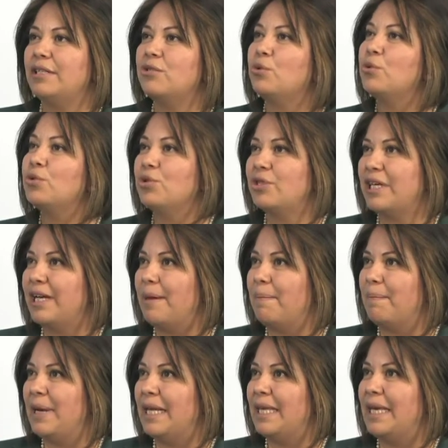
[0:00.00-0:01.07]
discursos de
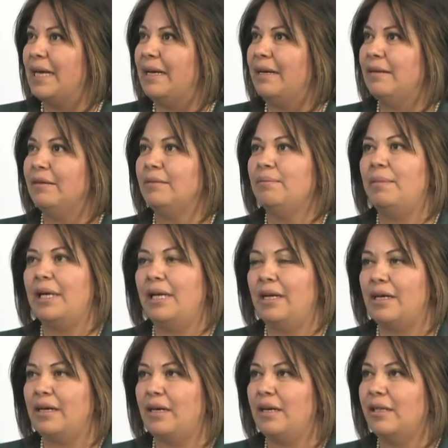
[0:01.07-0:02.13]
campaña para
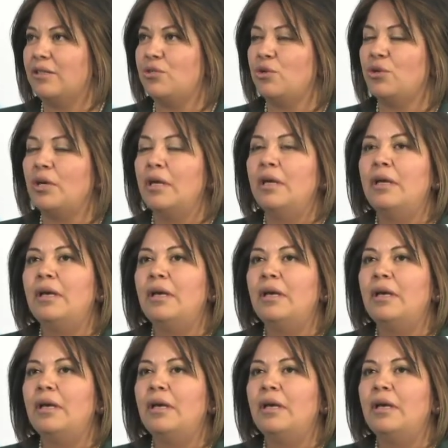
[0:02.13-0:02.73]
la reelección.